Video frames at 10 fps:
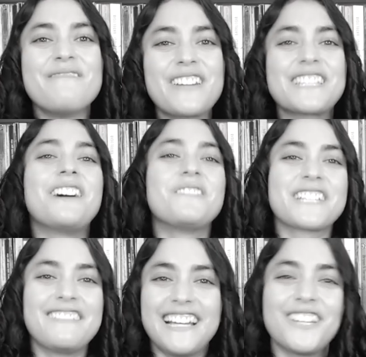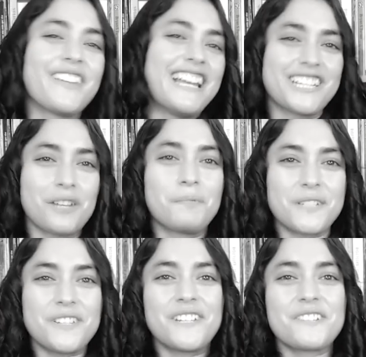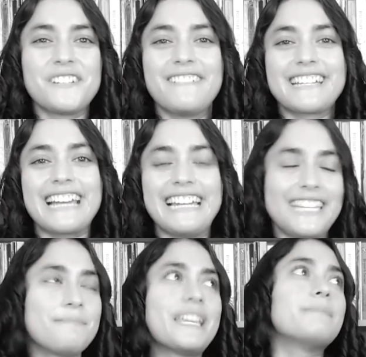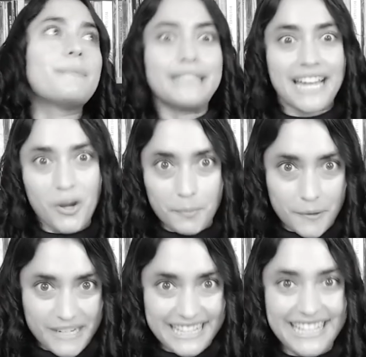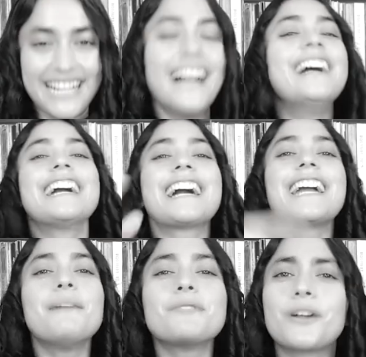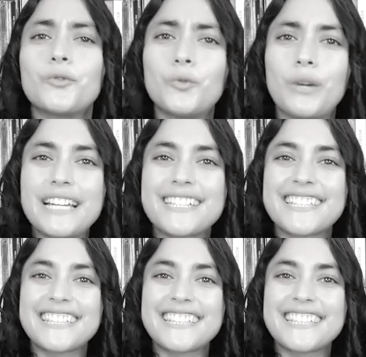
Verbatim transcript: pero estábamos hablando de las exposiciones universales. Ya me metí a geopolítica. Caigamos a Honduras.